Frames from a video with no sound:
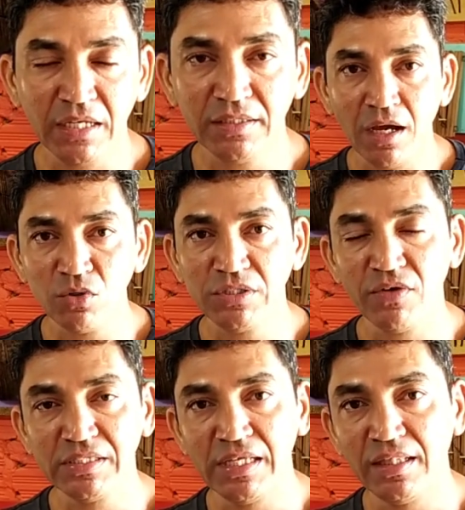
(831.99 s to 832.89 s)
Então, se
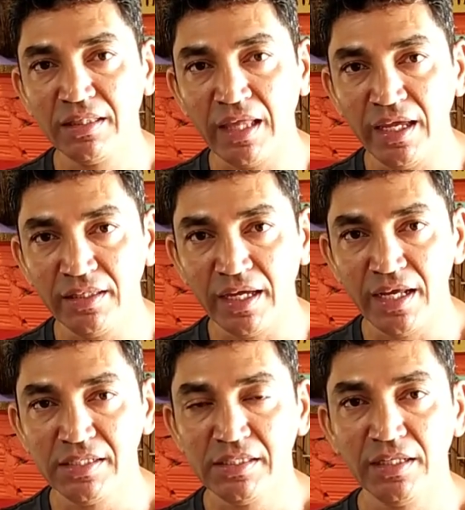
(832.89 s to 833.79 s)
você tem
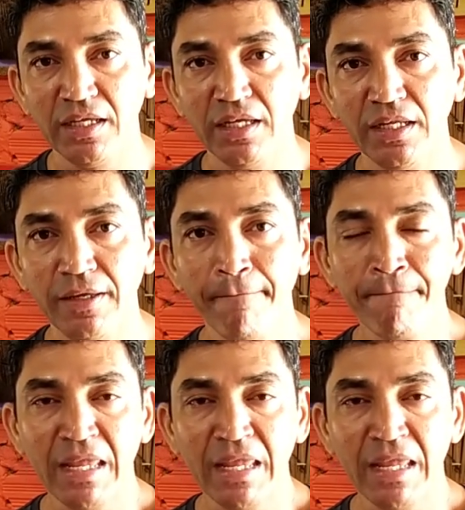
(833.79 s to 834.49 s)
interesse em adquirir